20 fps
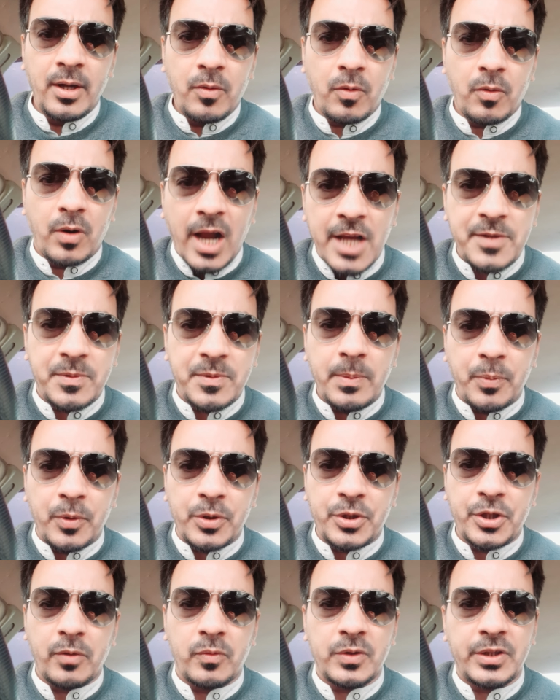और लाजमी
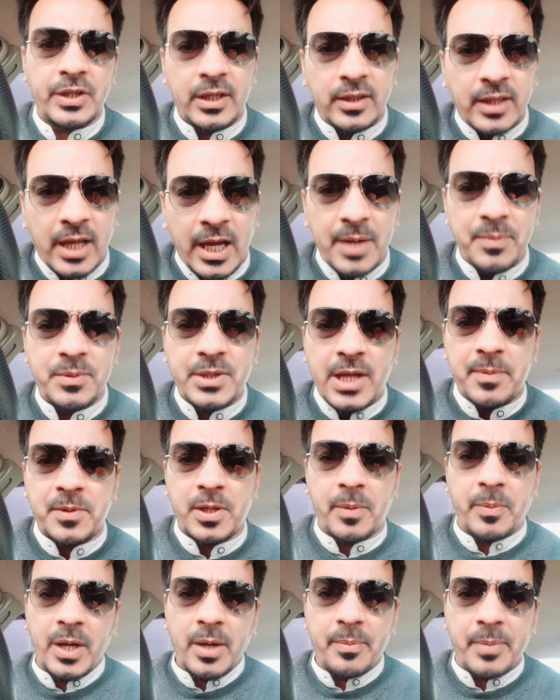पूछें वजीर तालीम साहब
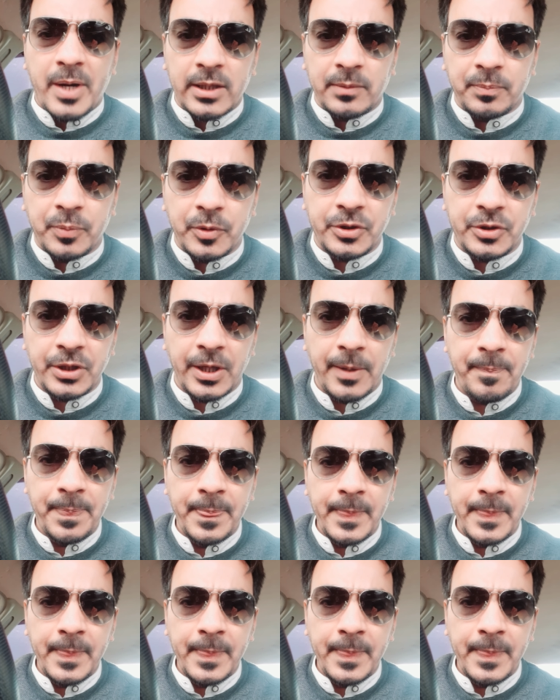से भी ये बात पूछें